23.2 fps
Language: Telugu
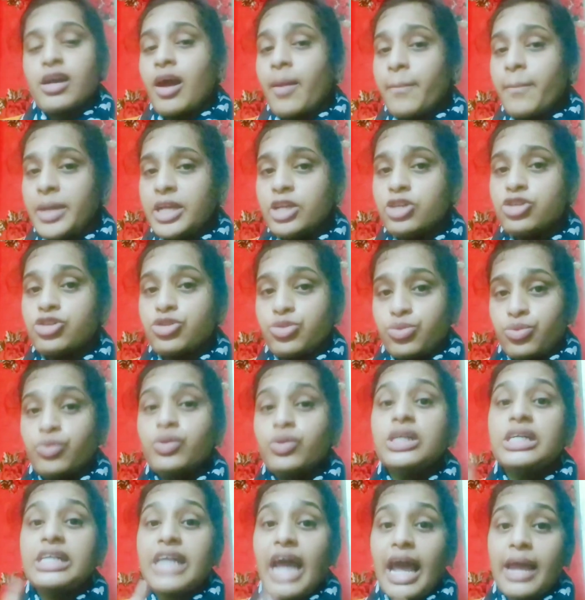కమింగ్ టు
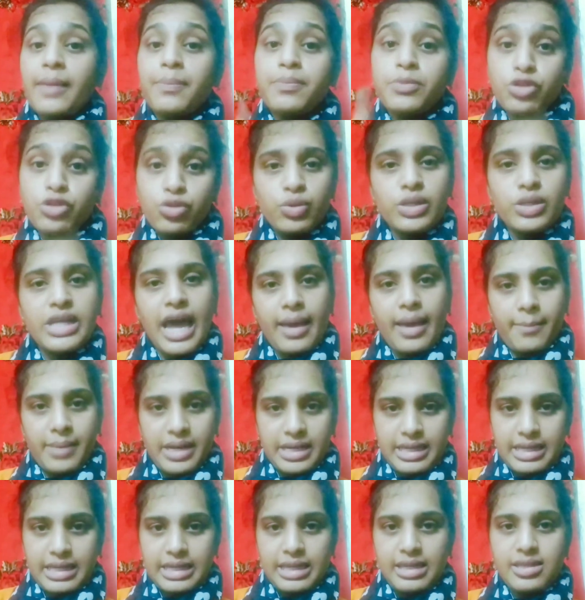టైప్ టూ
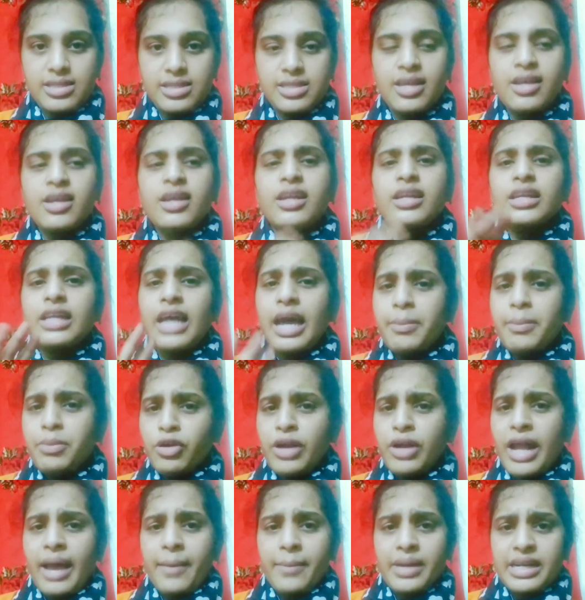డయాబెటీస్ టైప్
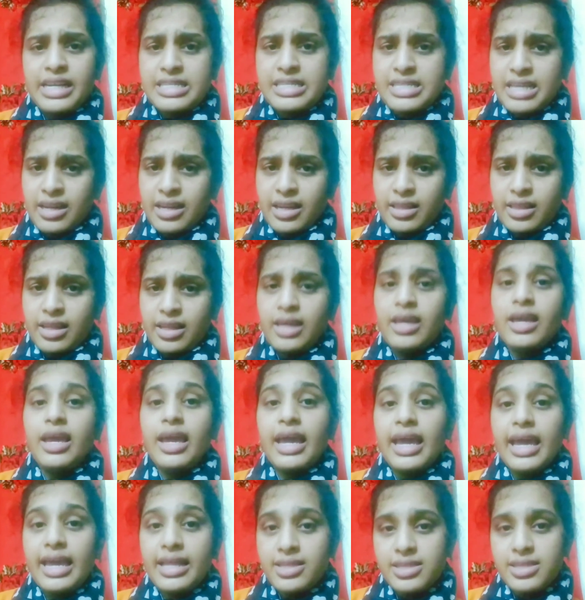టూ డయాబెటీస్ అనేది
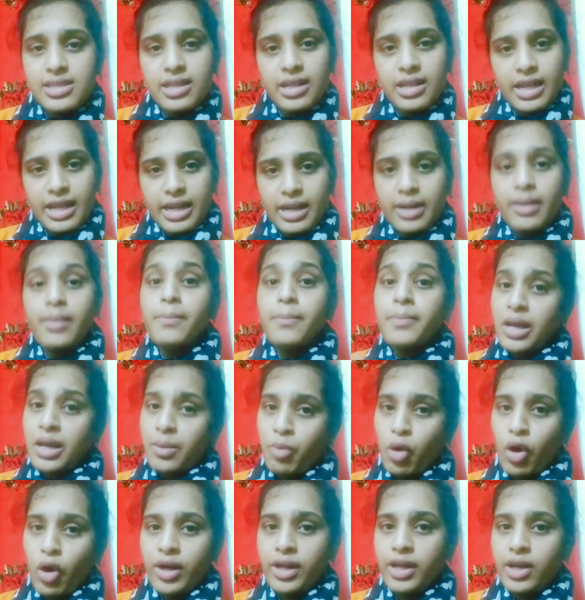ఇన్సులిన్ మన
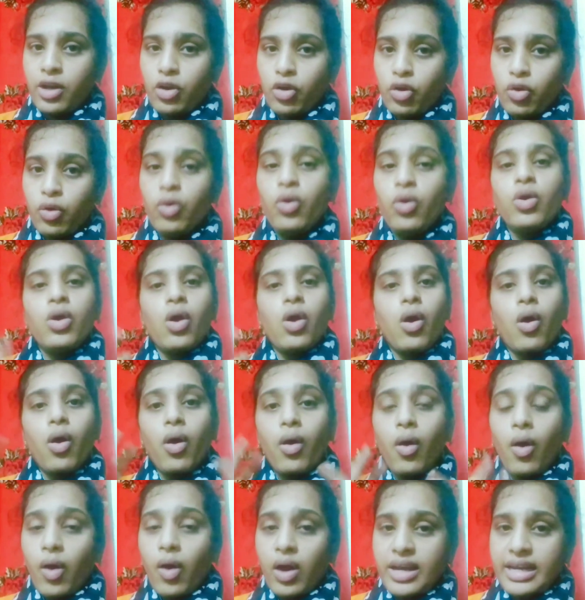బాడీలో
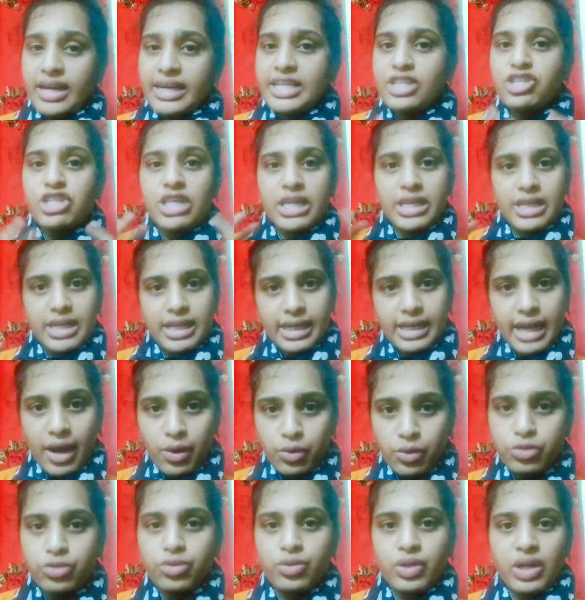ఆల్రెడీ జనరేట్
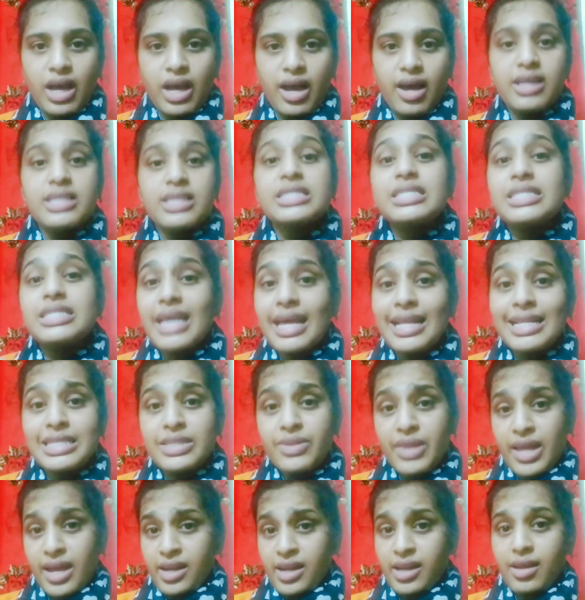అవుతున్న
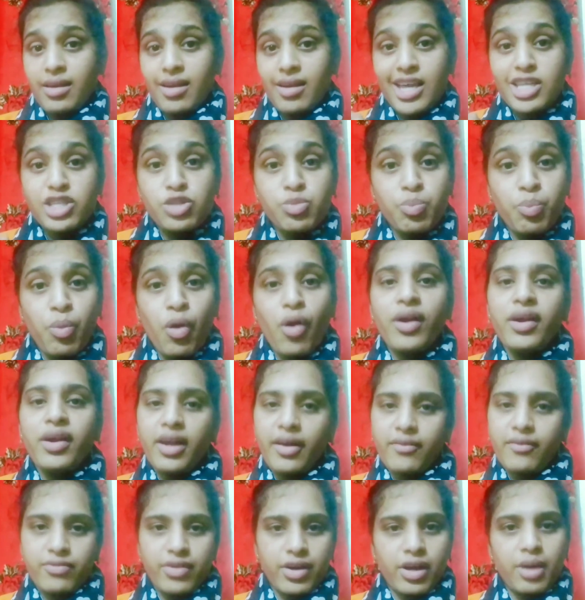సెల్స్ దానికి
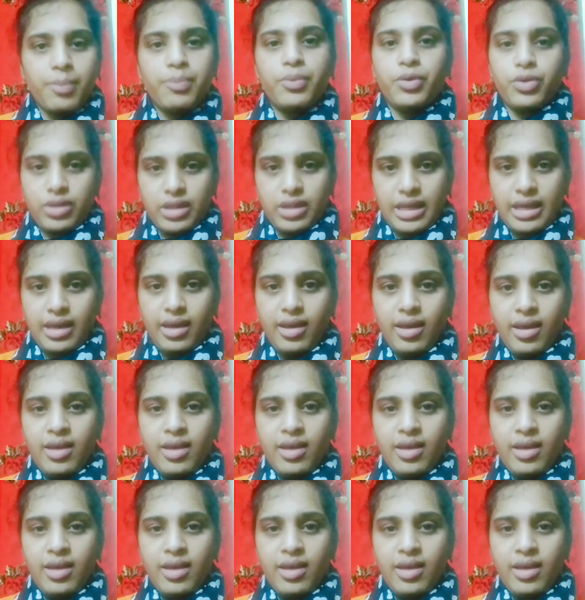రెస్పాండ్ అవ్వకపోతే